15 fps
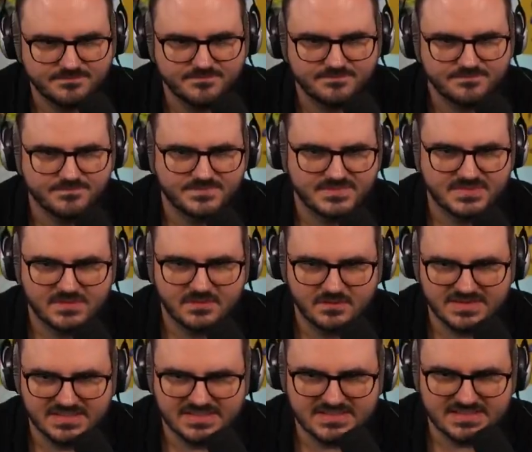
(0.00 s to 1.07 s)
Jo. Und
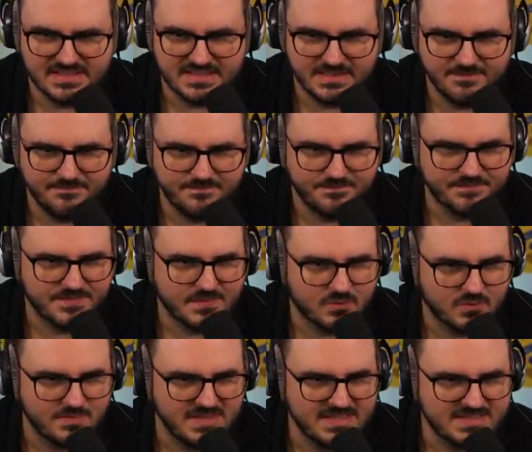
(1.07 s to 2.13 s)
jetzt ähm, guck
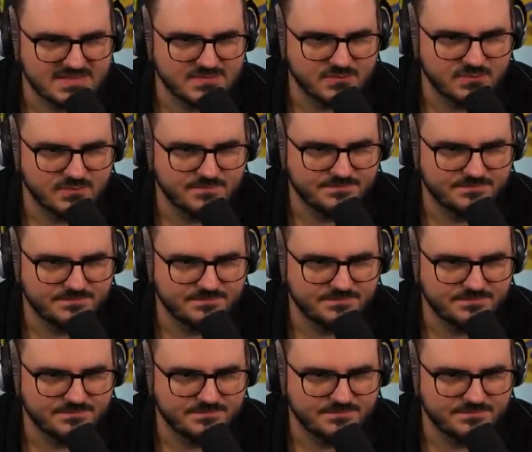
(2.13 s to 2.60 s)
mal, dass du.